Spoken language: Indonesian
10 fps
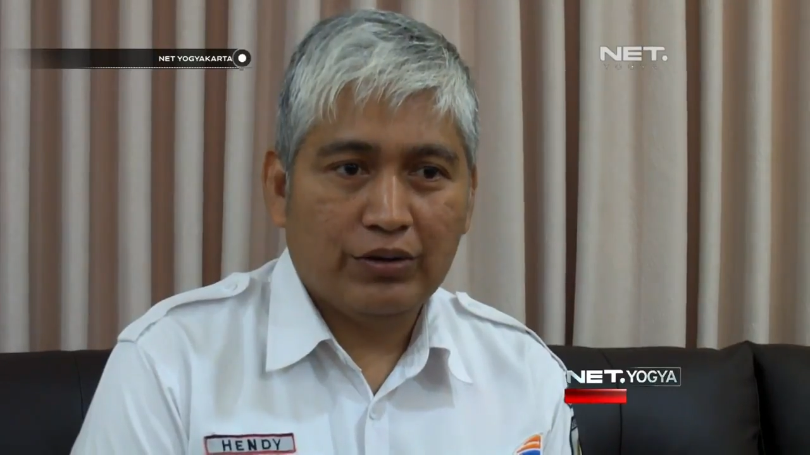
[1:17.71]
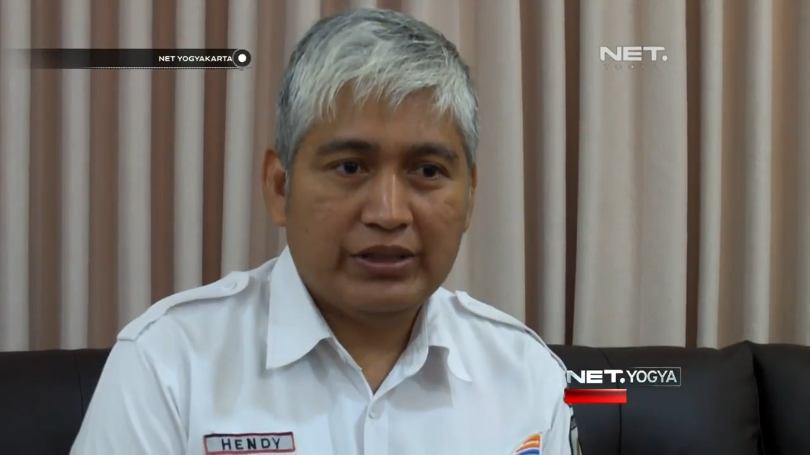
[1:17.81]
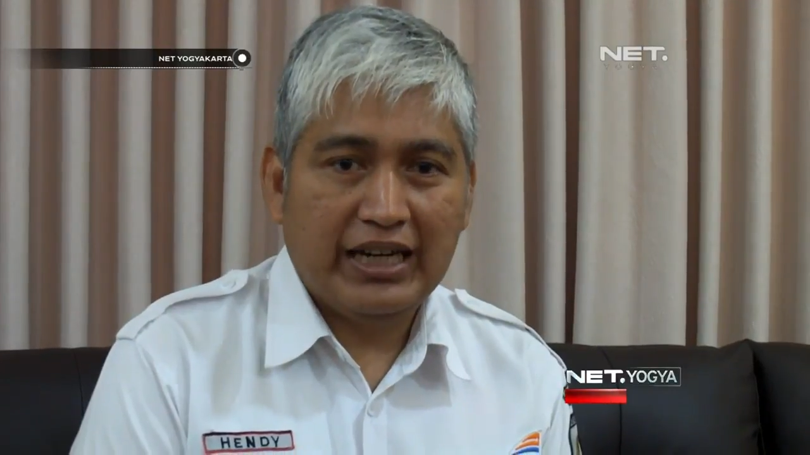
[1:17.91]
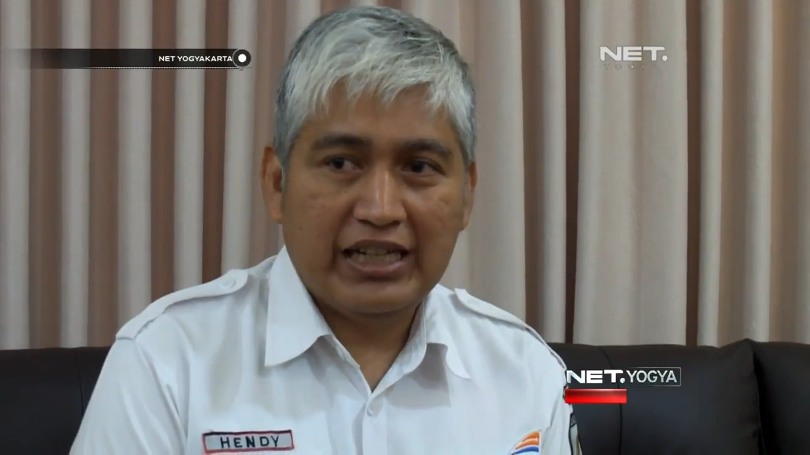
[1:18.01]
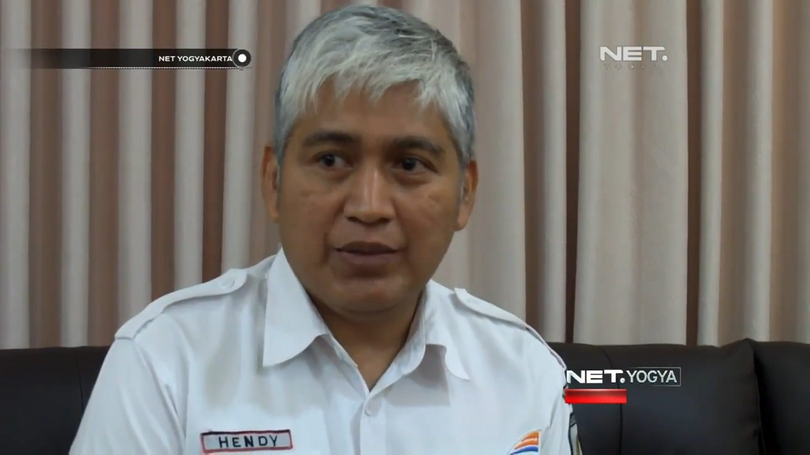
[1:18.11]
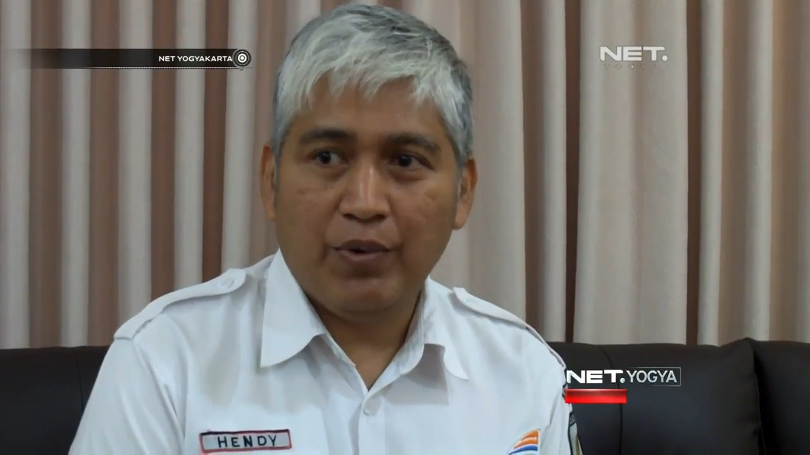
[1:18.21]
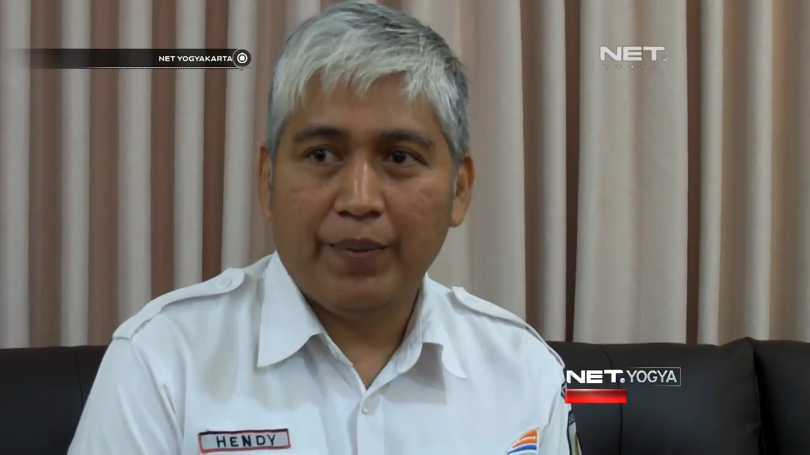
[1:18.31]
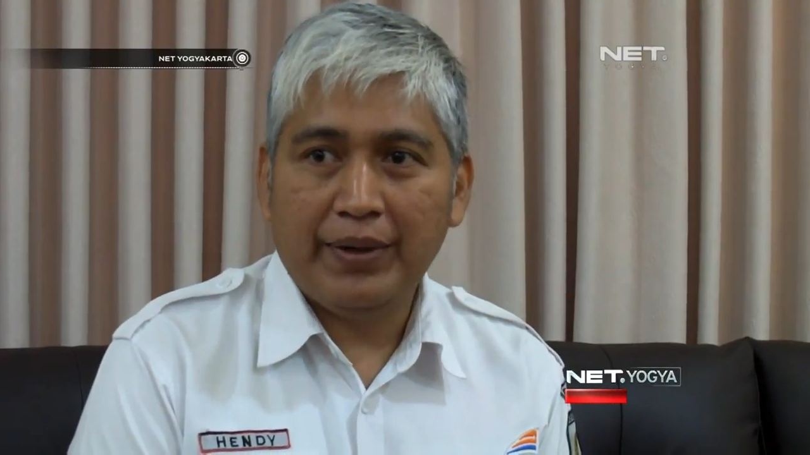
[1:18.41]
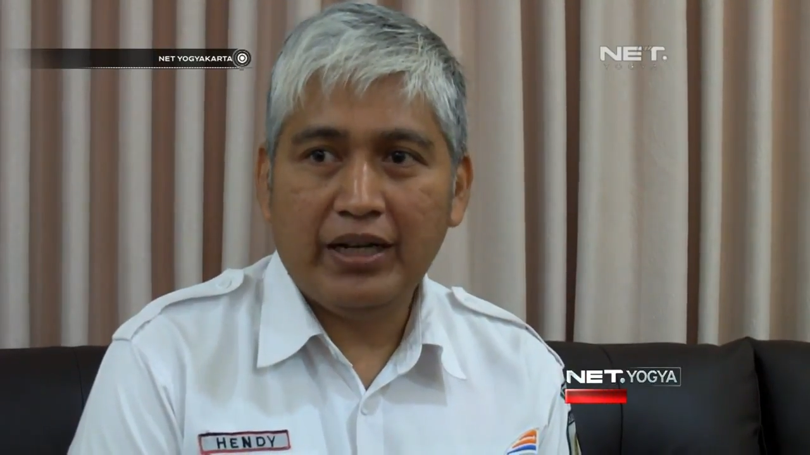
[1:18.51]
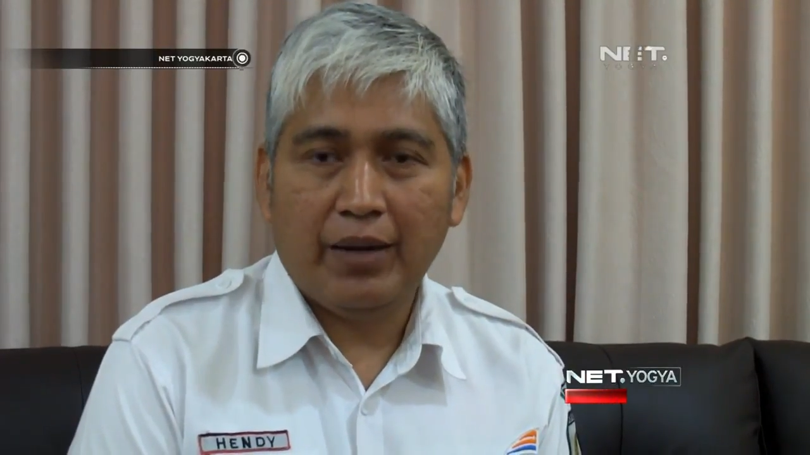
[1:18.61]
sinergi
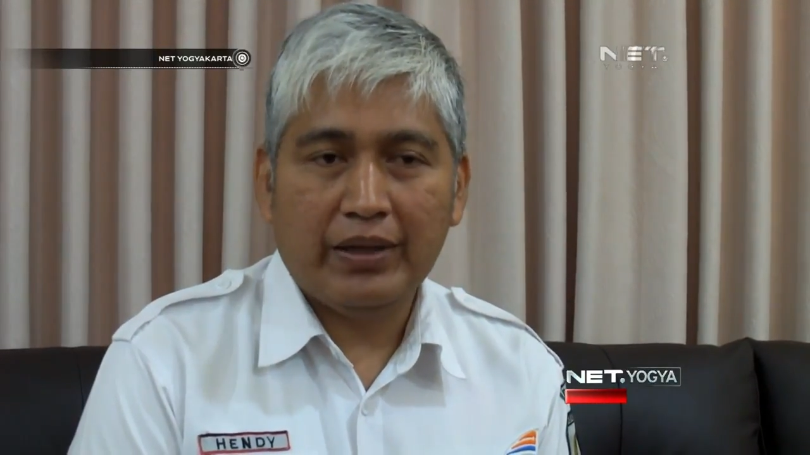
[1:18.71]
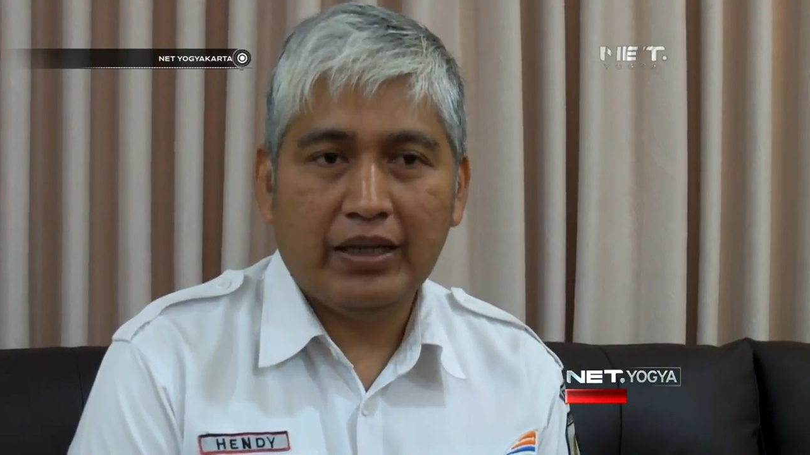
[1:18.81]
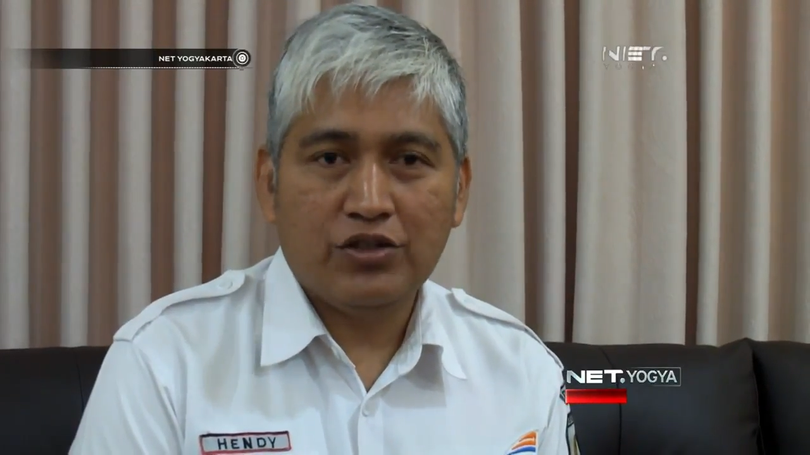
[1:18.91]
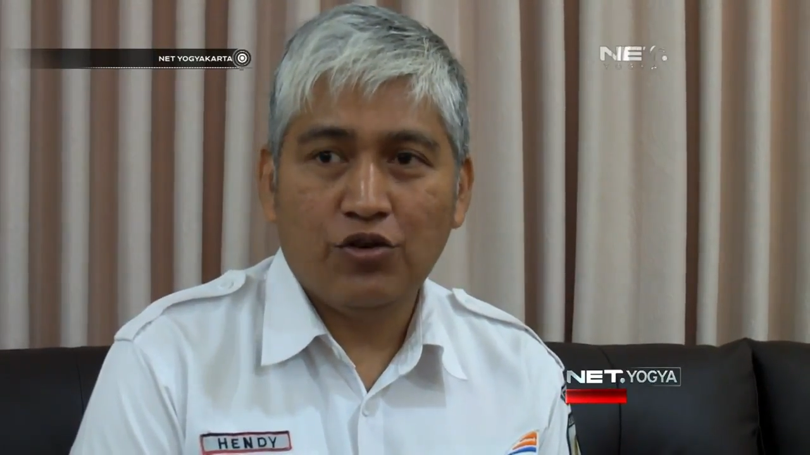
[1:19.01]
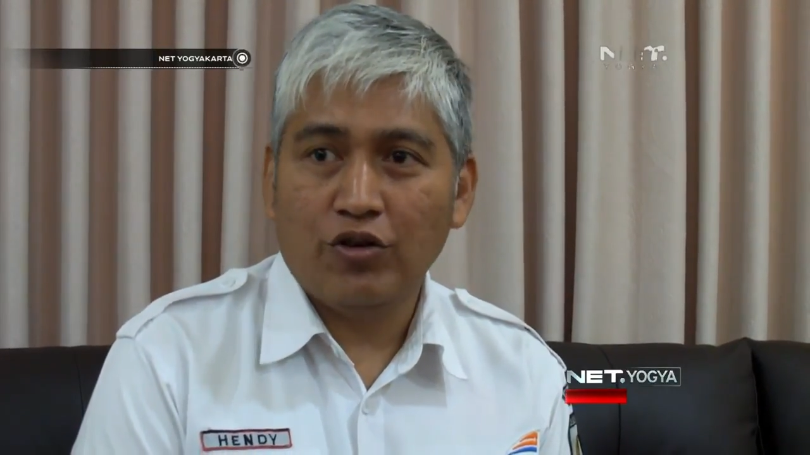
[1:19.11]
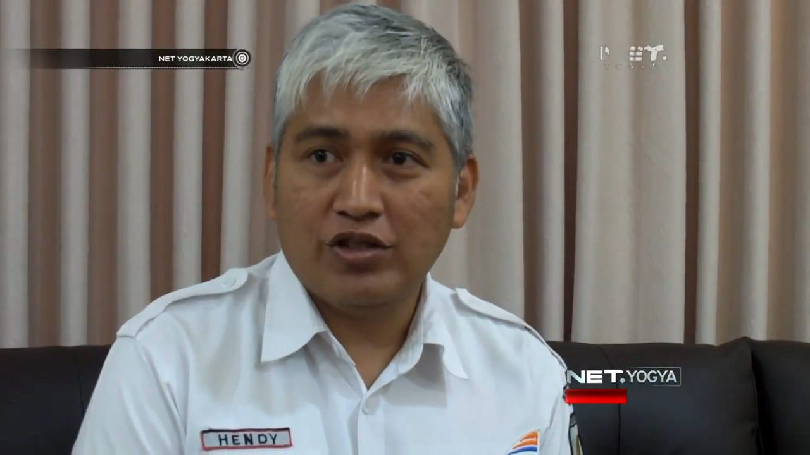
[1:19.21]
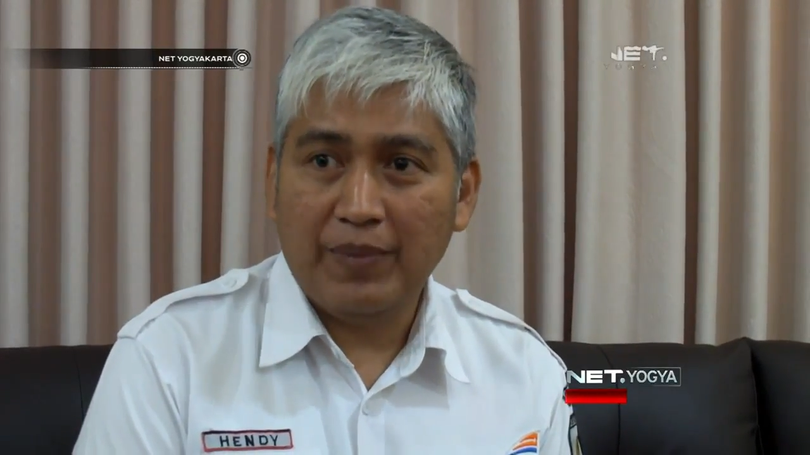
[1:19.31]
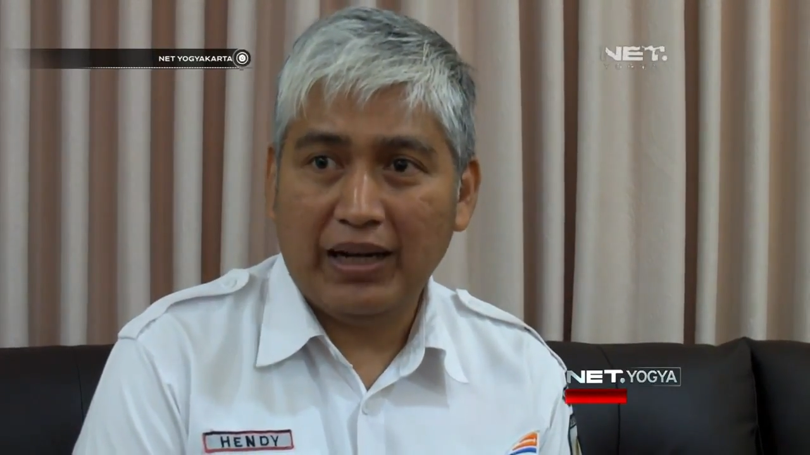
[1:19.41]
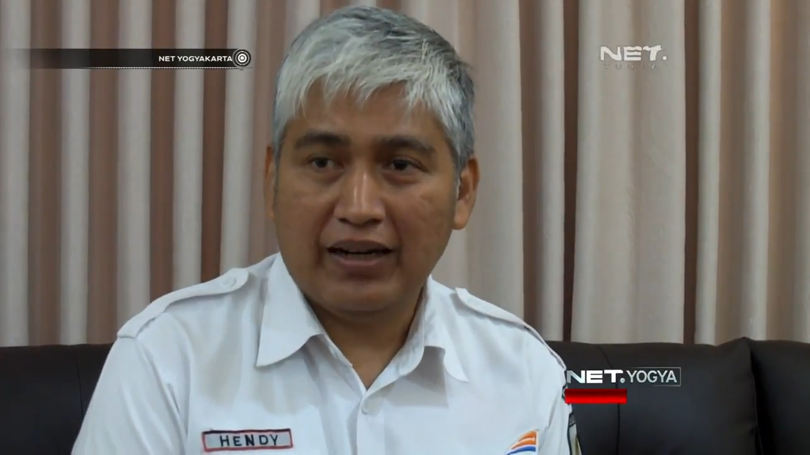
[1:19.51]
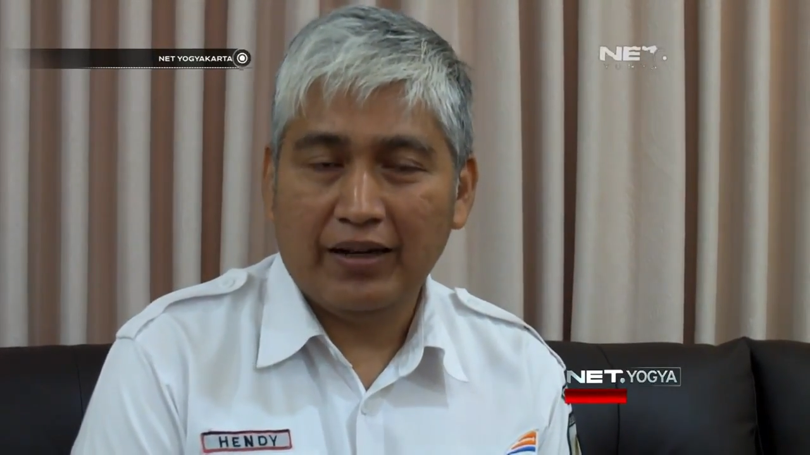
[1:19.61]
BUMN ini namanya Joglo
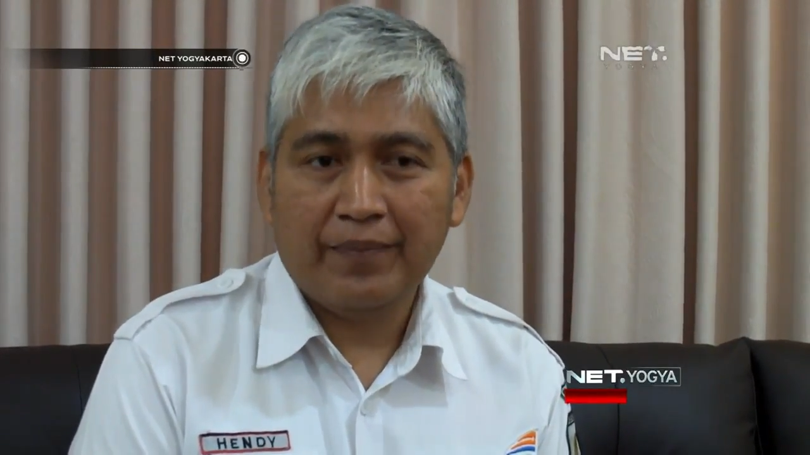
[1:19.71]
Smart.